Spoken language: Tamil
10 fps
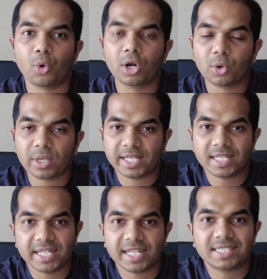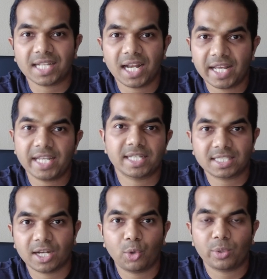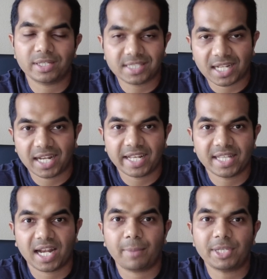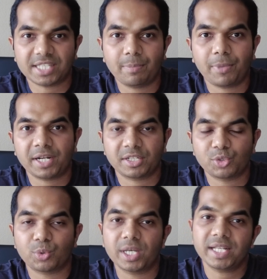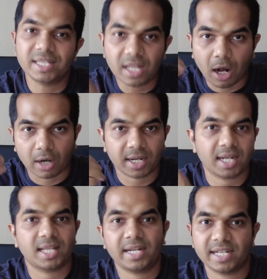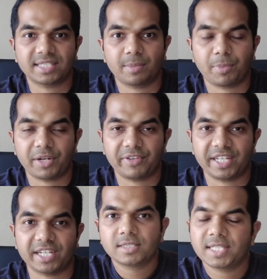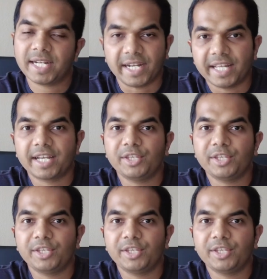உங்களோட இந்த எஸ்எல்ஐ எஸ்எல்ஓ எஸ்எல்ஏ இதெல்லாமே செட் பண்ணுறது கூட இந்த ஆர்டரில் தான் நீங்கள் செட் பண்ணுவீங்க சரி நீங்கள்